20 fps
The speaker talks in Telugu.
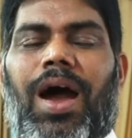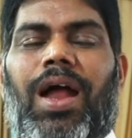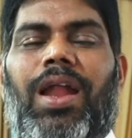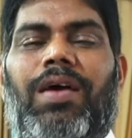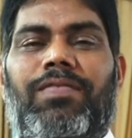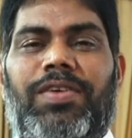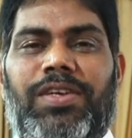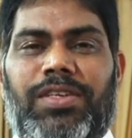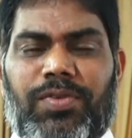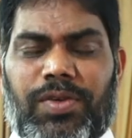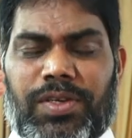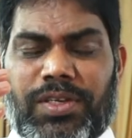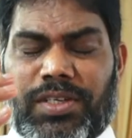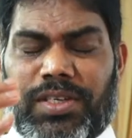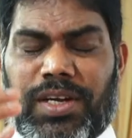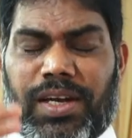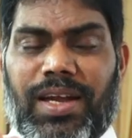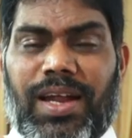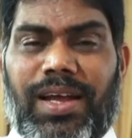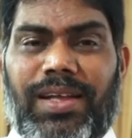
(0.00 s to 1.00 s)
అలా
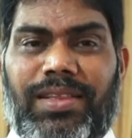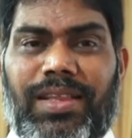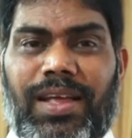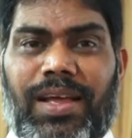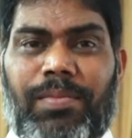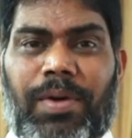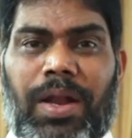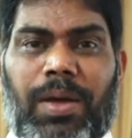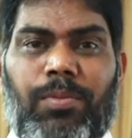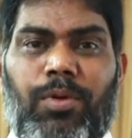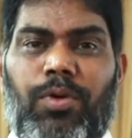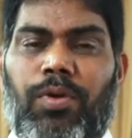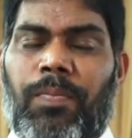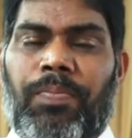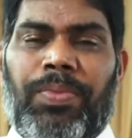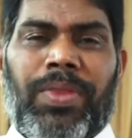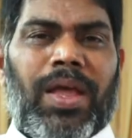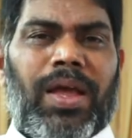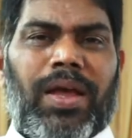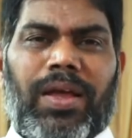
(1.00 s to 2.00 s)
విశ్వసించినట్లయితే మనము
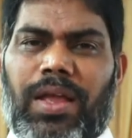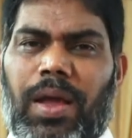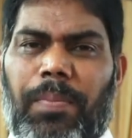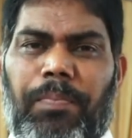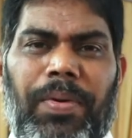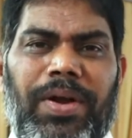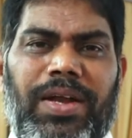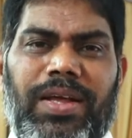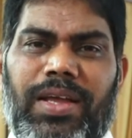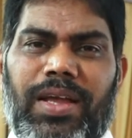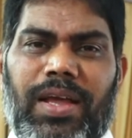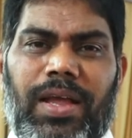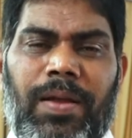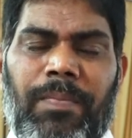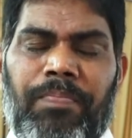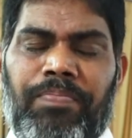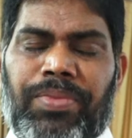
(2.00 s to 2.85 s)
ఎప్పటికీ